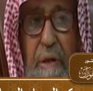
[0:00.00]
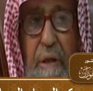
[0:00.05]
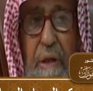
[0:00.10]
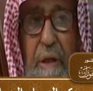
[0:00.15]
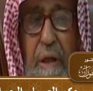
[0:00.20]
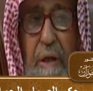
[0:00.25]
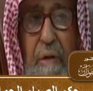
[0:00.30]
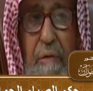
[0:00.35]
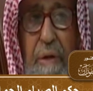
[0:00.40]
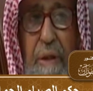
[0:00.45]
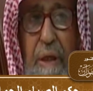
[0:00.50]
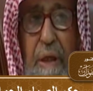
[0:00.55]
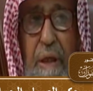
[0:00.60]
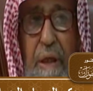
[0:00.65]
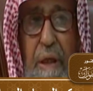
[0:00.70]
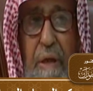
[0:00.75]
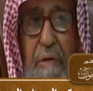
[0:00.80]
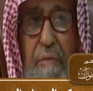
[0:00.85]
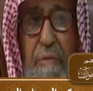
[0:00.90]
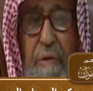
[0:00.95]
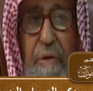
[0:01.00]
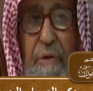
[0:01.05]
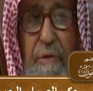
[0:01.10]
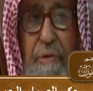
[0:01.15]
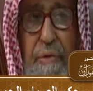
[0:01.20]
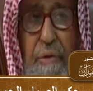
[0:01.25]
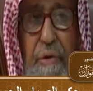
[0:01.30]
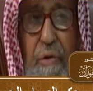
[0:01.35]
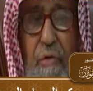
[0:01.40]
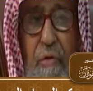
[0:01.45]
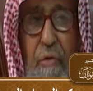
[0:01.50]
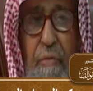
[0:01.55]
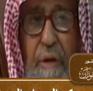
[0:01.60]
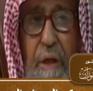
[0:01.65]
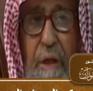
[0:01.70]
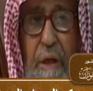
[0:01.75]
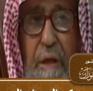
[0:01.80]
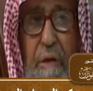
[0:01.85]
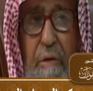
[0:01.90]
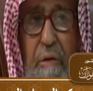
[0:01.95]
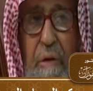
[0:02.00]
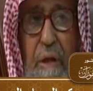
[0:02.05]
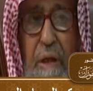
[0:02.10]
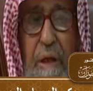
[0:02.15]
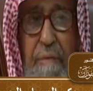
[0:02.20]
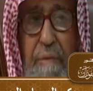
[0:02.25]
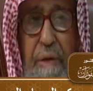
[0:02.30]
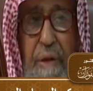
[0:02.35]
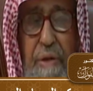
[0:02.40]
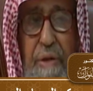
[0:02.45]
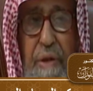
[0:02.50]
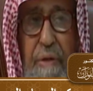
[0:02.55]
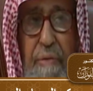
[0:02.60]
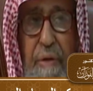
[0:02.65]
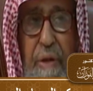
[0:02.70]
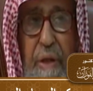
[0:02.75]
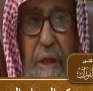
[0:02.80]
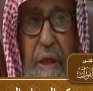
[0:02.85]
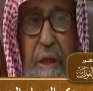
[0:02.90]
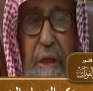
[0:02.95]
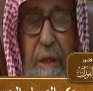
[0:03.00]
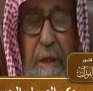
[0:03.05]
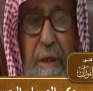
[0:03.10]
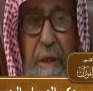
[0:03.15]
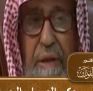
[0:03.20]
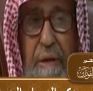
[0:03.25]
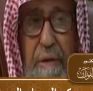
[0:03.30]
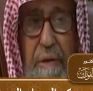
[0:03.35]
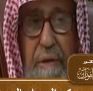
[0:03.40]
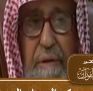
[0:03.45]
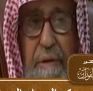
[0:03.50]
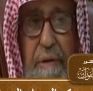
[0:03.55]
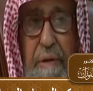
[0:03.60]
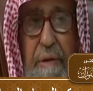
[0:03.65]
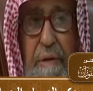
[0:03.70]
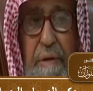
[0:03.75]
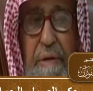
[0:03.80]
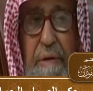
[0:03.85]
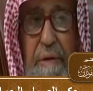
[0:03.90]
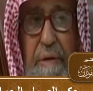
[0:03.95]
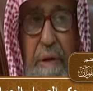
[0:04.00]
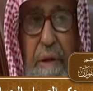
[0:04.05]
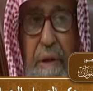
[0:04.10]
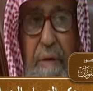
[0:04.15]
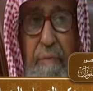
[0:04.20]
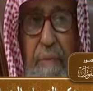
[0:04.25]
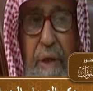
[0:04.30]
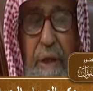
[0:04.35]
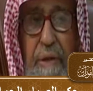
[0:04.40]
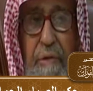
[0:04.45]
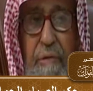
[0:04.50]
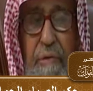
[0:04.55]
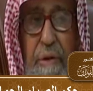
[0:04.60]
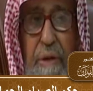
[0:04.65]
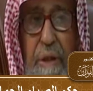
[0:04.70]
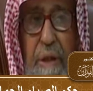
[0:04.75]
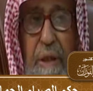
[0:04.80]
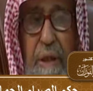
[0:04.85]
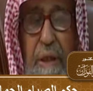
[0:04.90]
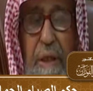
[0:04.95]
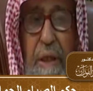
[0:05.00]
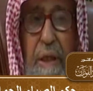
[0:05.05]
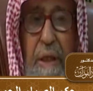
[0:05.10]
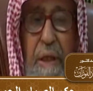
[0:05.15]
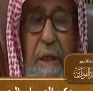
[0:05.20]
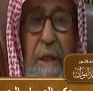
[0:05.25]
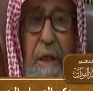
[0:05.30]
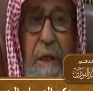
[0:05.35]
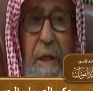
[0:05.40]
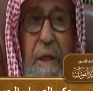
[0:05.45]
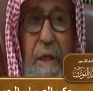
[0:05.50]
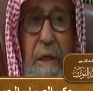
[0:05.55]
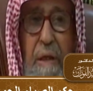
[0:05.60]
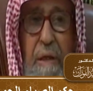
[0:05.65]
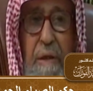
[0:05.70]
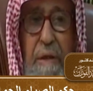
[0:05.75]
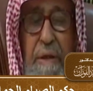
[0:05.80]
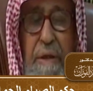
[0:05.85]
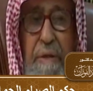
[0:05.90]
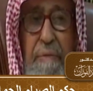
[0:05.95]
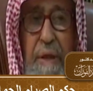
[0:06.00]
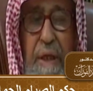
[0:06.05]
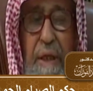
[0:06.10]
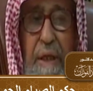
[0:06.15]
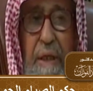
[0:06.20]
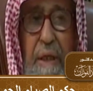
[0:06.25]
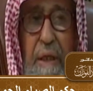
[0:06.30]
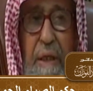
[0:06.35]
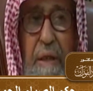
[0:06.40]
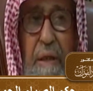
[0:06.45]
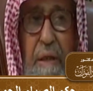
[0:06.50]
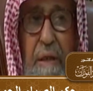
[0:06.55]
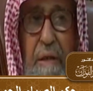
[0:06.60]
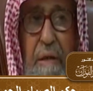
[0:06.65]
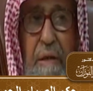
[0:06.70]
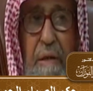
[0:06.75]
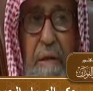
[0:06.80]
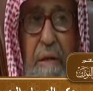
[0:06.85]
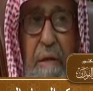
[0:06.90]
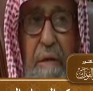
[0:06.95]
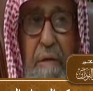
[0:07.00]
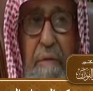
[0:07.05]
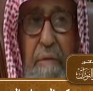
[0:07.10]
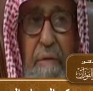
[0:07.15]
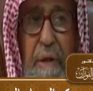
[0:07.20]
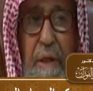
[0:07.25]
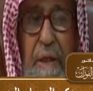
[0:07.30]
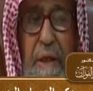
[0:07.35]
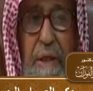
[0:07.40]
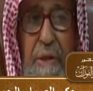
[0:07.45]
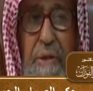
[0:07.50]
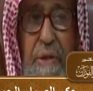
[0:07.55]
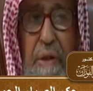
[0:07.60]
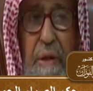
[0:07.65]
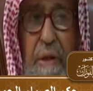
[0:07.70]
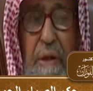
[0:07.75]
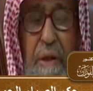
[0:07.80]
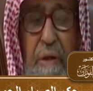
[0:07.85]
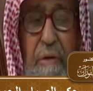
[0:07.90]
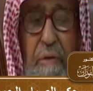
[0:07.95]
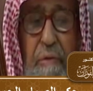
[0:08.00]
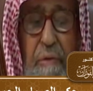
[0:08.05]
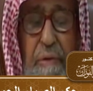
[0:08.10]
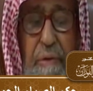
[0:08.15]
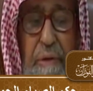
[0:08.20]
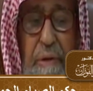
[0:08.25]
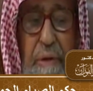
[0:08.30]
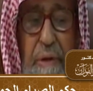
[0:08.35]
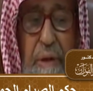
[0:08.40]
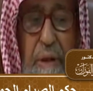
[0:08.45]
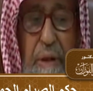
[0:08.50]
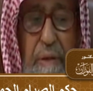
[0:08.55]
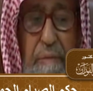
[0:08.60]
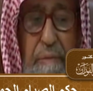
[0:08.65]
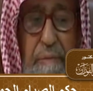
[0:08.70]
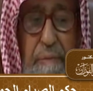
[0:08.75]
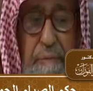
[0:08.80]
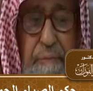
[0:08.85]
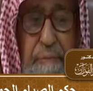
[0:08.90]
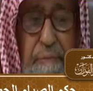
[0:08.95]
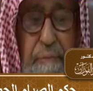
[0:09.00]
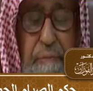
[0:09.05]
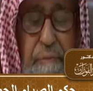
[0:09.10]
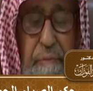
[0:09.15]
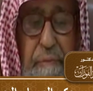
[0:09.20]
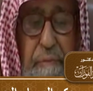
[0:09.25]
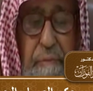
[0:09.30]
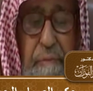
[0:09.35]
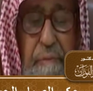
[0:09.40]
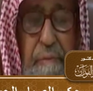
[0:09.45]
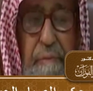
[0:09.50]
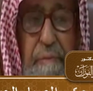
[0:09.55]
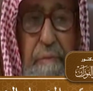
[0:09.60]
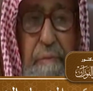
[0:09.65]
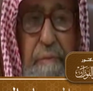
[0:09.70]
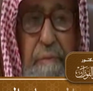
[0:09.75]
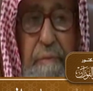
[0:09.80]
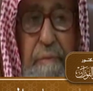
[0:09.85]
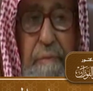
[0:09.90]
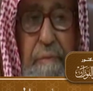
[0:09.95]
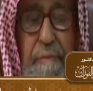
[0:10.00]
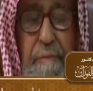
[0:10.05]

أو دعاهم ليفطروا معه لا بأس بذلك أما أن يتخذ هذا عبادة فلا أصل له نعم طيب